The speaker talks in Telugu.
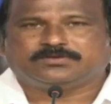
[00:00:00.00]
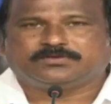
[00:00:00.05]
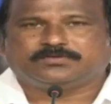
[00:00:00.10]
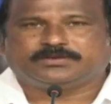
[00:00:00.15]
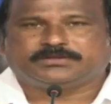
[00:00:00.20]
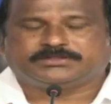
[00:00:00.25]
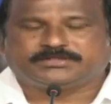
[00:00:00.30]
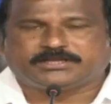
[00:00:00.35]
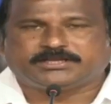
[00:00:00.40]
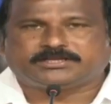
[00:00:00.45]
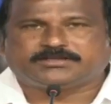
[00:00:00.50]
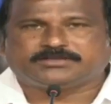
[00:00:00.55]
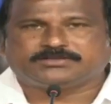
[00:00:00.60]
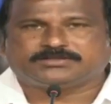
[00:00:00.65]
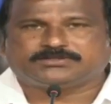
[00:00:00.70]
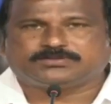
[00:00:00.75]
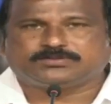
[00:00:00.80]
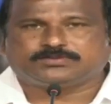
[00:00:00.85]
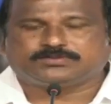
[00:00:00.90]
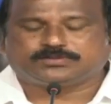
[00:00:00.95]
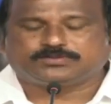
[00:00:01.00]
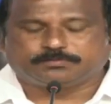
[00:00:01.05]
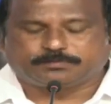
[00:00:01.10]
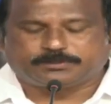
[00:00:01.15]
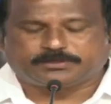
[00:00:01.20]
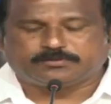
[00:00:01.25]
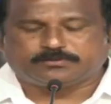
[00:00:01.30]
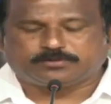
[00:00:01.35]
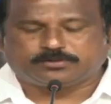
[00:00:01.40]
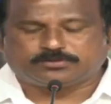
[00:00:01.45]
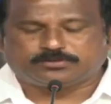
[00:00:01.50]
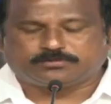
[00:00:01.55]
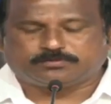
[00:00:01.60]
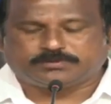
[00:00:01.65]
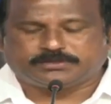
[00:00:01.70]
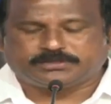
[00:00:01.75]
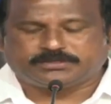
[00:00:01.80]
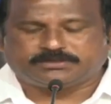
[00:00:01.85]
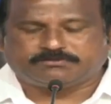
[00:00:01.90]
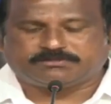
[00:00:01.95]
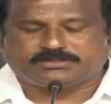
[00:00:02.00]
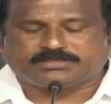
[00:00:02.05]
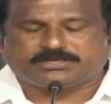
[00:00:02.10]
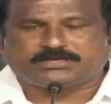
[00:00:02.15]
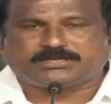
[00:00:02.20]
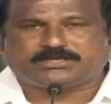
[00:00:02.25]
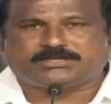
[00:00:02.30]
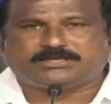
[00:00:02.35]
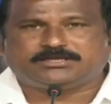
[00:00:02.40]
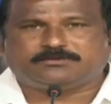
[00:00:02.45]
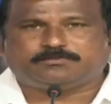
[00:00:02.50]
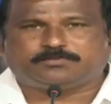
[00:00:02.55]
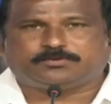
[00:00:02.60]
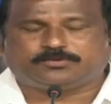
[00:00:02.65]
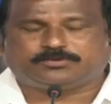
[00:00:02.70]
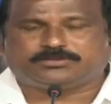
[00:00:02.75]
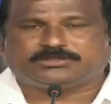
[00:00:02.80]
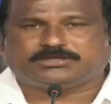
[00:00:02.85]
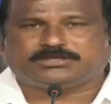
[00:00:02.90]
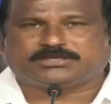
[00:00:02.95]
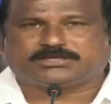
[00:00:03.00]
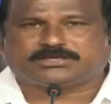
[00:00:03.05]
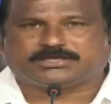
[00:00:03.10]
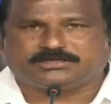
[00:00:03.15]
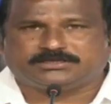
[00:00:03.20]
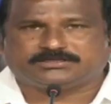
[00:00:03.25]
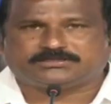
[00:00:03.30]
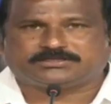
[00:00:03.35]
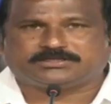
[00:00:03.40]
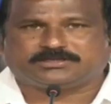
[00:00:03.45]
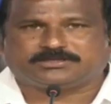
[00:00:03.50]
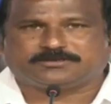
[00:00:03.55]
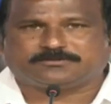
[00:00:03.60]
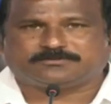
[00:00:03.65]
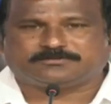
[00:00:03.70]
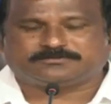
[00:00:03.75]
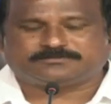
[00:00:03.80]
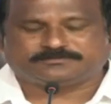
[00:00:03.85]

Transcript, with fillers: వ్యతిరేకిస్తూ సుప్రీంకోర్టుకు పోయిన విధానాన్ని పూర్తిగా ఖండిస్తున్నాం